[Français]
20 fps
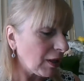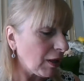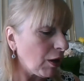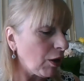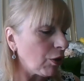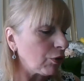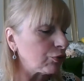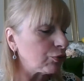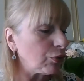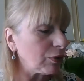
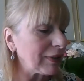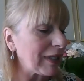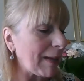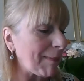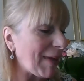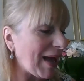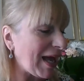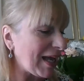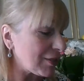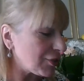On tourne la
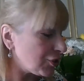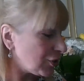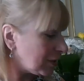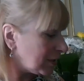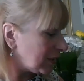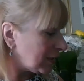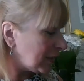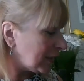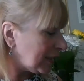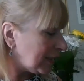page.
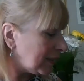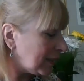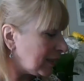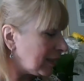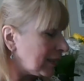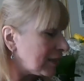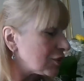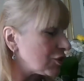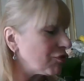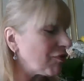
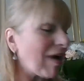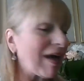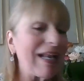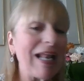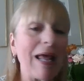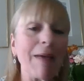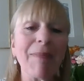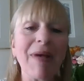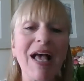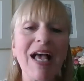Tu vas à
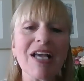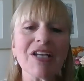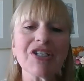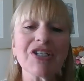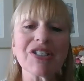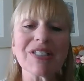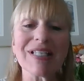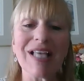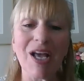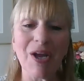la
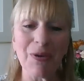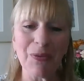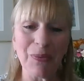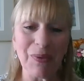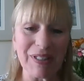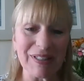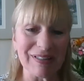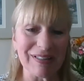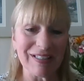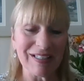page
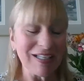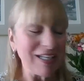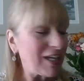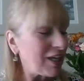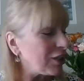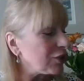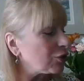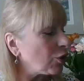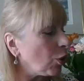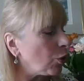108.
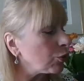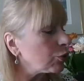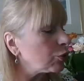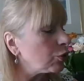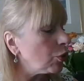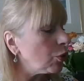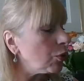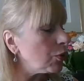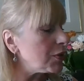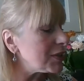Ton
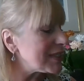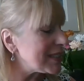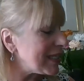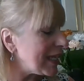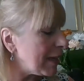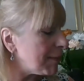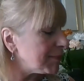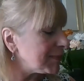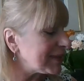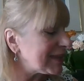
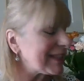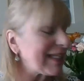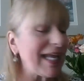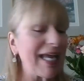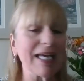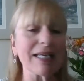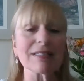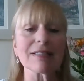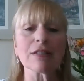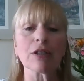deuxième
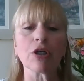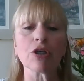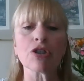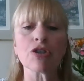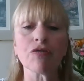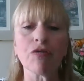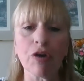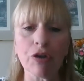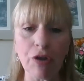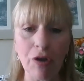texte que
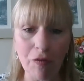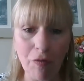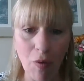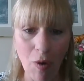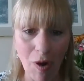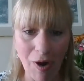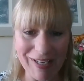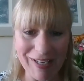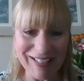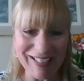tu vas
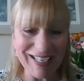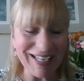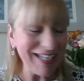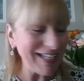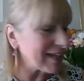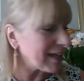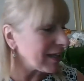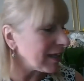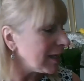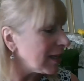devoir
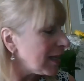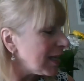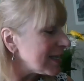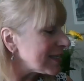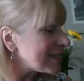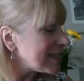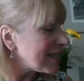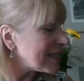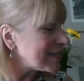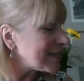lire,
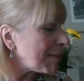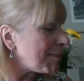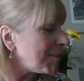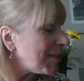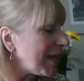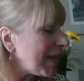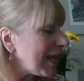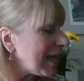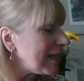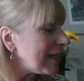ça
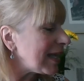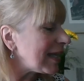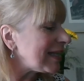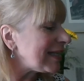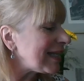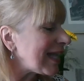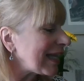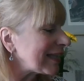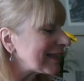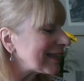s'appelle
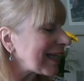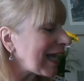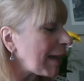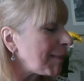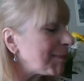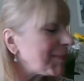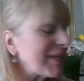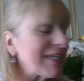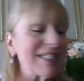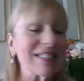La
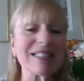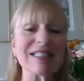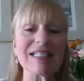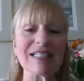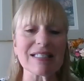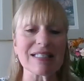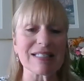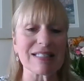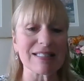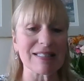
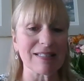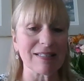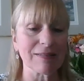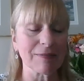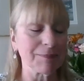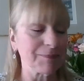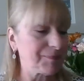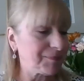trapéziste.